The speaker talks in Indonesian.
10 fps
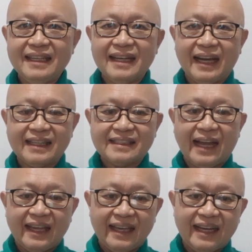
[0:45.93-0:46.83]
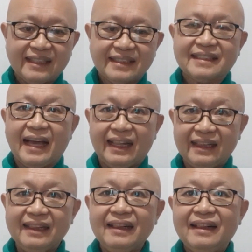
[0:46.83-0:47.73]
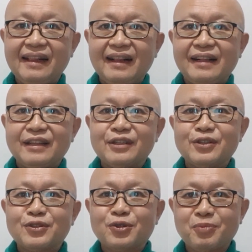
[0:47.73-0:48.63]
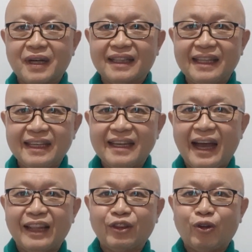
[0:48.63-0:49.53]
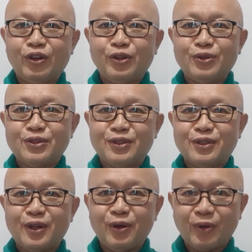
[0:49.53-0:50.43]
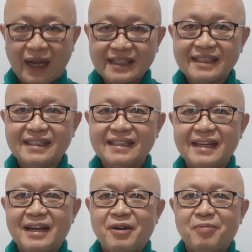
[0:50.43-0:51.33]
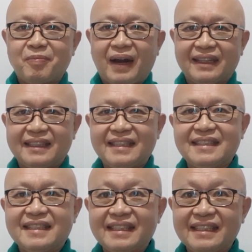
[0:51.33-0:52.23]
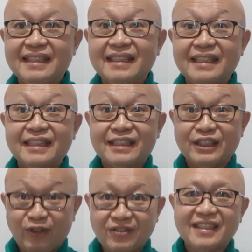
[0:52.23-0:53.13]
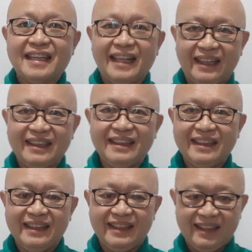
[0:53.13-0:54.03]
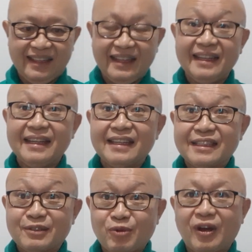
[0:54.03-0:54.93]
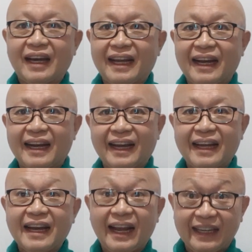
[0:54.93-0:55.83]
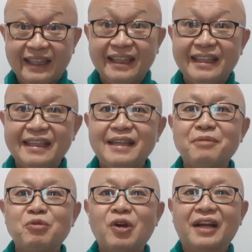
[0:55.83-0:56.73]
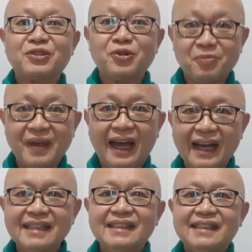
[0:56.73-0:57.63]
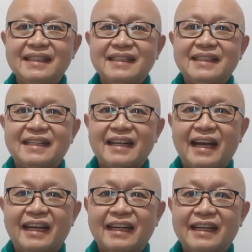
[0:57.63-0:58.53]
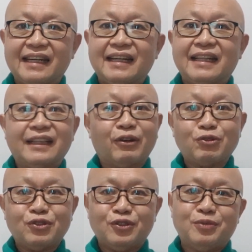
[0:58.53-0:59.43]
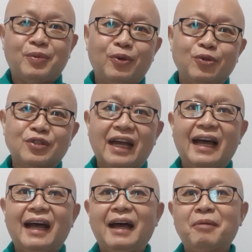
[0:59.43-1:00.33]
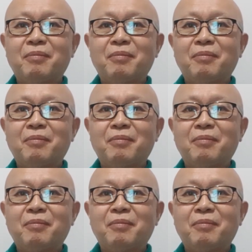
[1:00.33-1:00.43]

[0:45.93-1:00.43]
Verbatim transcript: dengan saya Sal Subekti Antonius Lukas, praktisi soft skill. Semoga rekan-rekan hari ini bugar cukup ya dengan terus berusaha